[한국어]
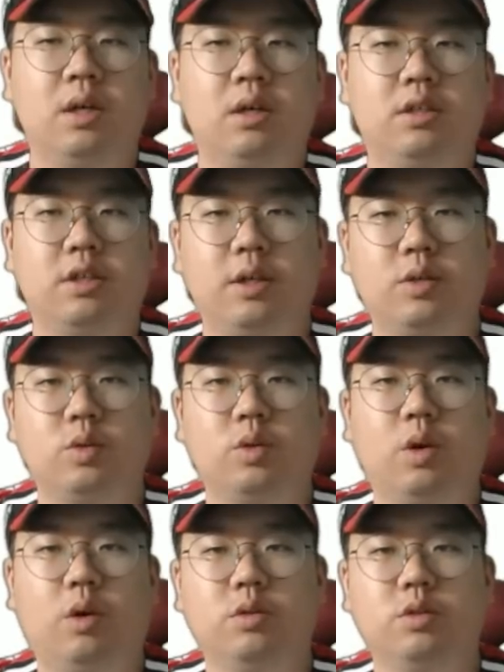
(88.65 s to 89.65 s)

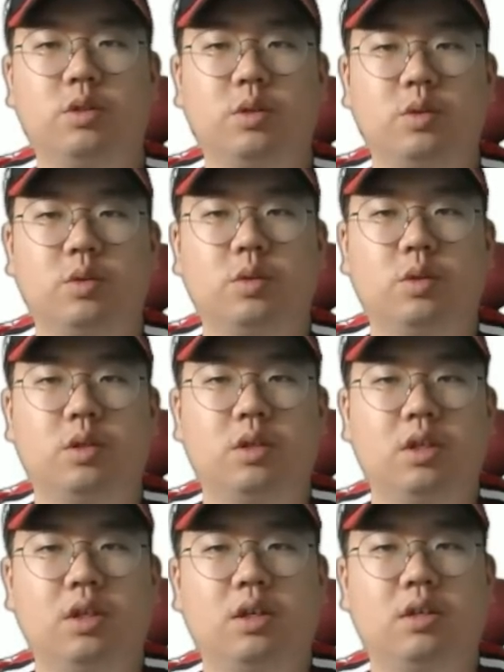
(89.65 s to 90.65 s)
그래도 어느 정도
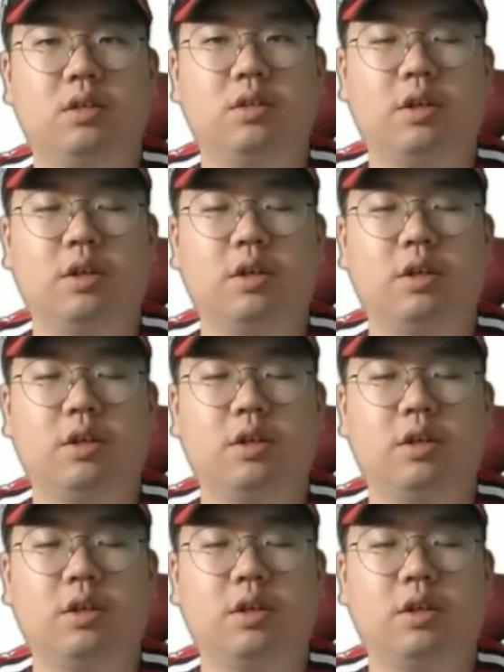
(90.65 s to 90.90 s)
어,